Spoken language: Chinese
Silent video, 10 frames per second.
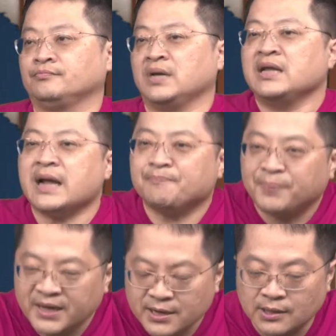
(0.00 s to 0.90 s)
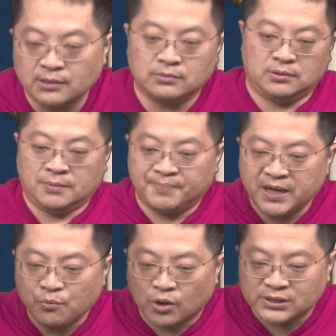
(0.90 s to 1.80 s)
那 B 呢？B
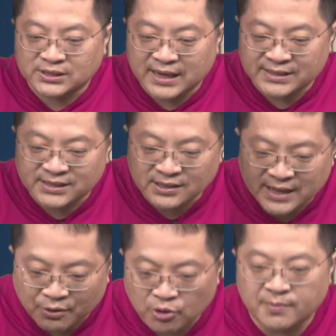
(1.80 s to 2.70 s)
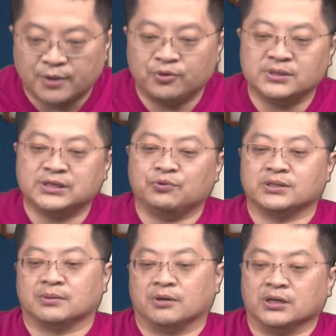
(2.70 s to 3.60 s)
我只在清代会员买，原因是为
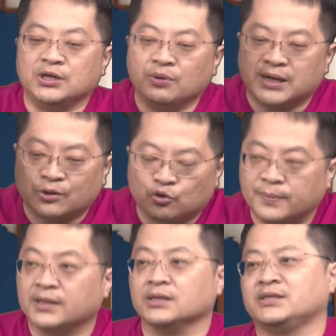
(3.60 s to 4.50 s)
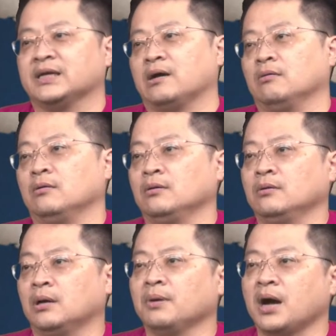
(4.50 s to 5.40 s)
什么？因为它股本很小，
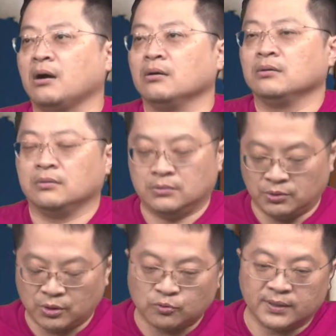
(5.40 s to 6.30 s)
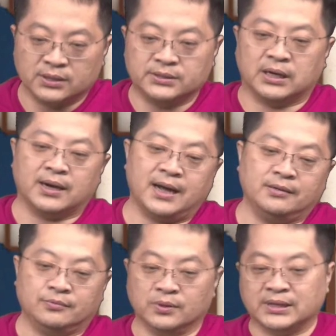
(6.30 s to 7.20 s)
好不好？因为股本很小。来，
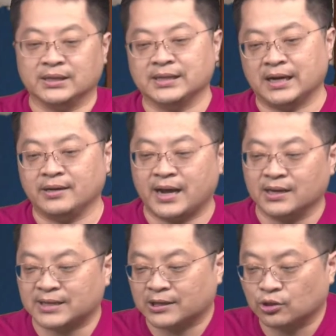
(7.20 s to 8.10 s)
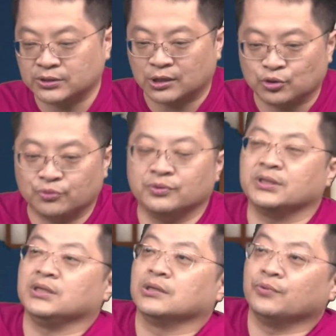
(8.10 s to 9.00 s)
我们讲一下，两档都叫瑞云
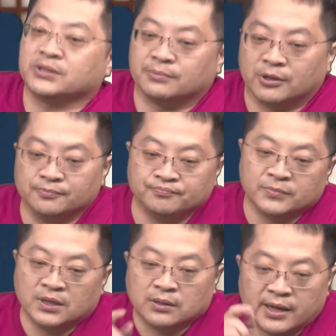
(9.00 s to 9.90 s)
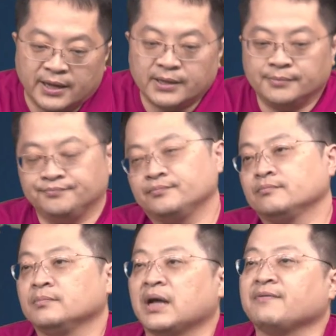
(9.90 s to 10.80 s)
低了，为什么？A，
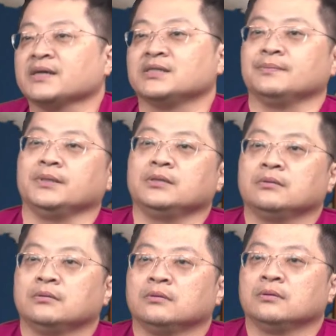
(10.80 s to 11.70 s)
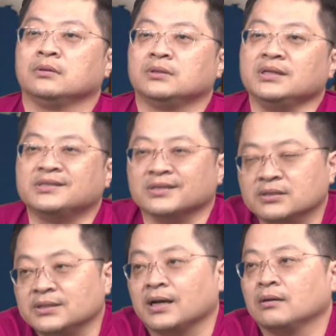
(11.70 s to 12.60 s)
它发 CB，定折
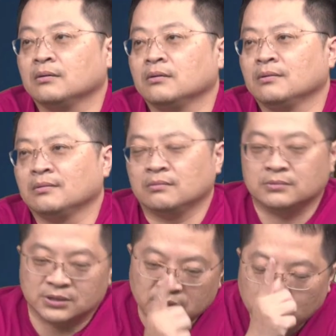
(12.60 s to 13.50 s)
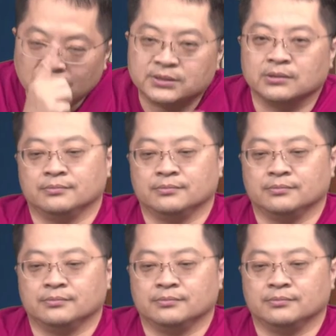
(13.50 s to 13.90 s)
价，折一块钱。